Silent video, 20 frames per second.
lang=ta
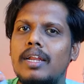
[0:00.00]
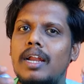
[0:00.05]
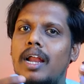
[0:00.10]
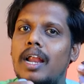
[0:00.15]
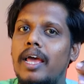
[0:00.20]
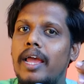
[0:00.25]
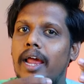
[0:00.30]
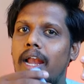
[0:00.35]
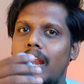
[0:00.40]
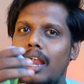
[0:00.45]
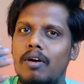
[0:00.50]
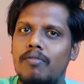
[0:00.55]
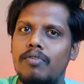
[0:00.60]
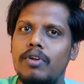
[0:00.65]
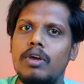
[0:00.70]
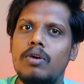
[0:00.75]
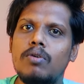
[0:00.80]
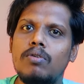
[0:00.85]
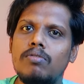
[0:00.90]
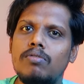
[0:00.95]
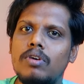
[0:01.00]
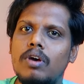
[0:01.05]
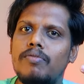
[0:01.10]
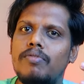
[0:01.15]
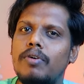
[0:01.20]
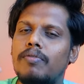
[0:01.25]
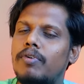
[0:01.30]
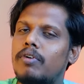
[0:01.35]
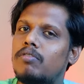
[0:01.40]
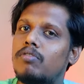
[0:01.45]
அதனால் எல்லா ஃப்ரீக்வன்சி ஆஃப்
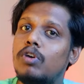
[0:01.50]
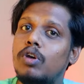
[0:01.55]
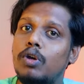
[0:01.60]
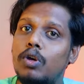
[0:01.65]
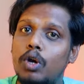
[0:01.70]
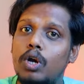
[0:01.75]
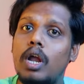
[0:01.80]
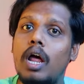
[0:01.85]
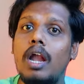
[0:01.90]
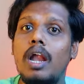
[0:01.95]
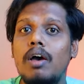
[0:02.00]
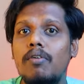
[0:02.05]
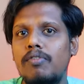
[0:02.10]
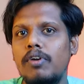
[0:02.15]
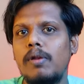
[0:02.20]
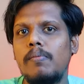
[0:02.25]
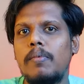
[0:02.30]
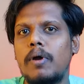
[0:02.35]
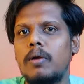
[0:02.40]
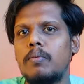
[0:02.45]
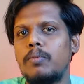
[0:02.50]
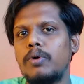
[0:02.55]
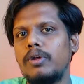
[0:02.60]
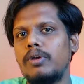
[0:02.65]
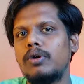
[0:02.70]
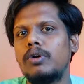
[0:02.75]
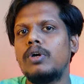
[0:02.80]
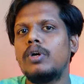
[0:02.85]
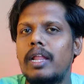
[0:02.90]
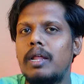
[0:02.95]
எஃபெக்ட்ஸும் இன்னும் நல்லா ஃபீல் பண்ண
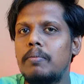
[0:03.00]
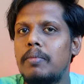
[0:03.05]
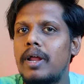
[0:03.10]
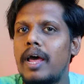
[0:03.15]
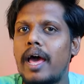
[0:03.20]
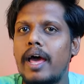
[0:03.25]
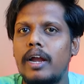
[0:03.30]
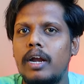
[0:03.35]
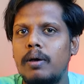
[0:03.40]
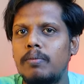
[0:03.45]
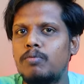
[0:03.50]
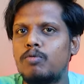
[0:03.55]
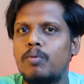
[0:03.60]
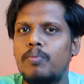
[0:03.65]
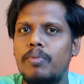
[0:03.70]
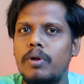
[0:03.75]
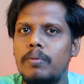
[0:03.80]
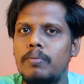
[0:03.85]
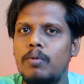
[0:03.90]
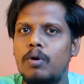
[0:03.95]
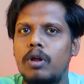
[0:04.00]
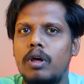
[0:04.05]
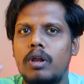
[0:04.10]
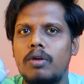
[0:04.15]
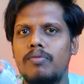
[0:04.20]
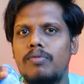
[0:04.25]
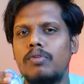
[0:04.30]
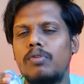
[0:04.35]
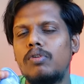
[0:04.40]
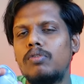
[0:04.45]
முடியும் அதே மாதிரி ஆஃப் சுப்ரீமோட
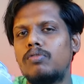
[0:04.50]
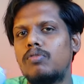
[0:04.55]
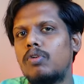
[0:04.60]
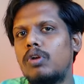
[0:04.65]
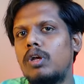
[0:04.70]
ரிவ்யூலும்